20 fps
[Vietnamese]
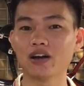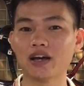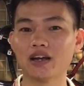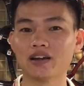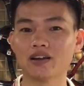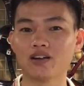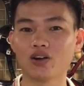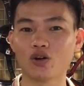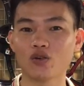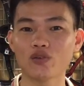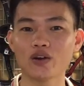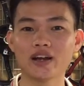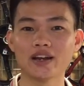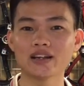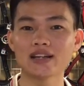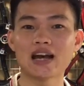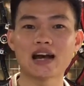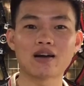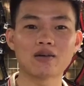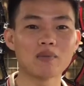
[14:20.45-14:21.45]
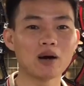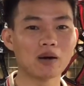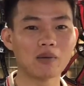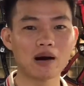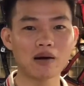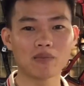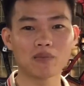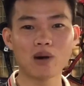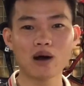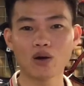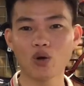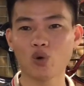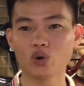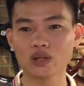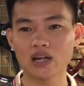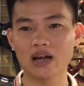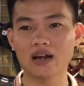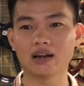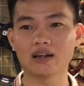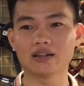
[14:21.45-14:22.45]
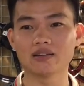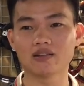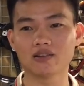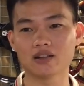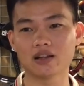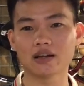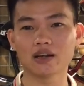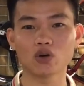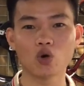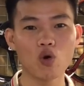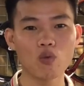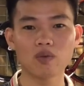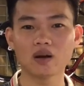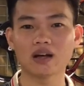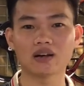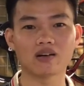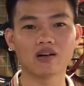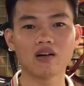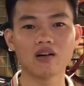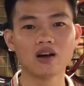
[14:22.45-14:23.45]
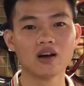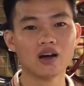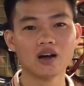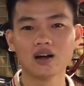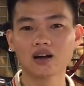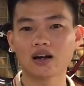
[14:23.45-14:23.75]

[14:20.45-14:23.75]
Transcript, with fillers: về nó về nhà nó mở ba, ba lô ra lên nó thấy cái cúp là nó